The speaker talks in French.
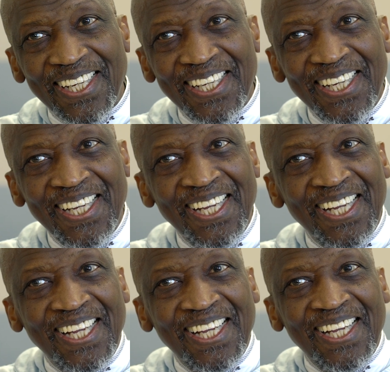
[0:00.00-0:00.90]
créés.
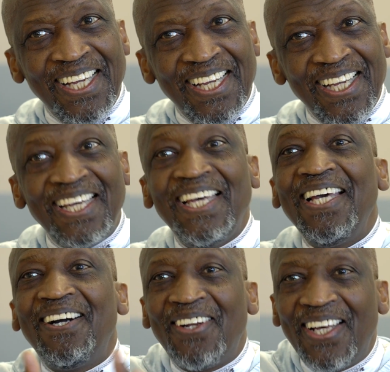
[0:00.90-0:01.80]

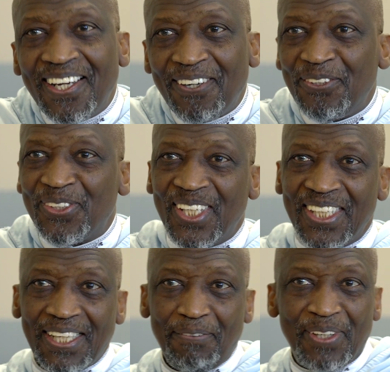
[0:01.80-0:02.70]
Et on a
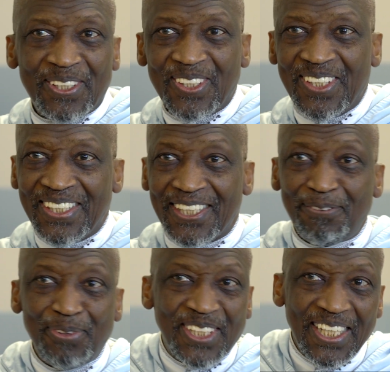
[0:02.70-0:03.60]
rencontré telle personne, des gens
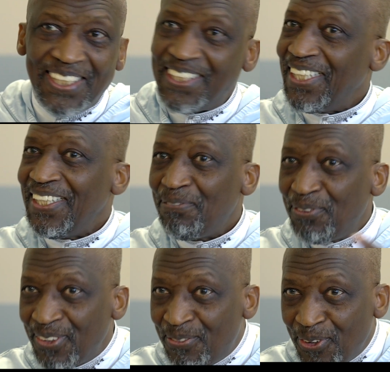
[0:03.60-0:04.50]
spécialisés
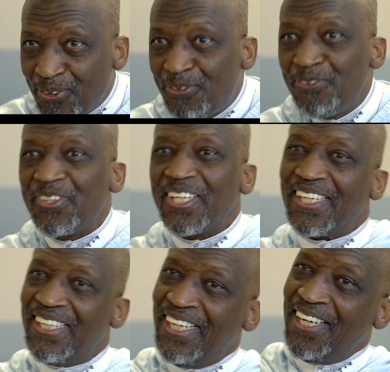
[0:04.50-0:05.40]
pour, pour
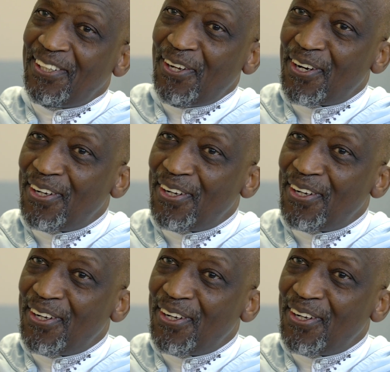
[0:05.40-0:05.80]
couvrir de,